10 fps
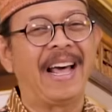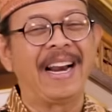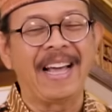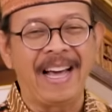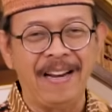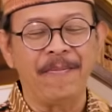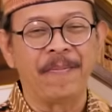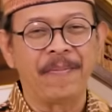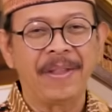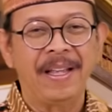
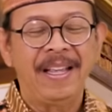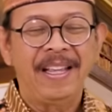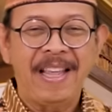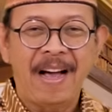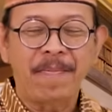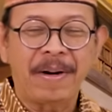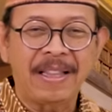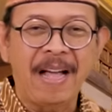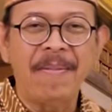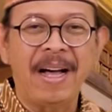Al-Karim. Yang
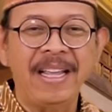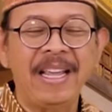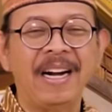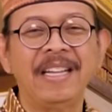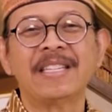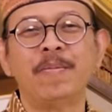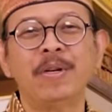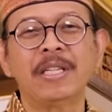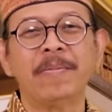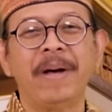pertama yang
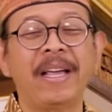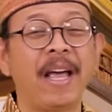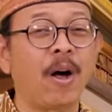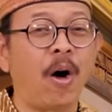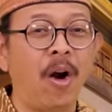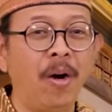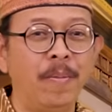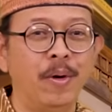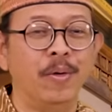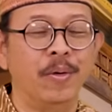disebut sebagai
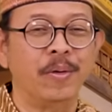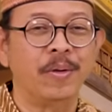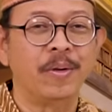kolbu.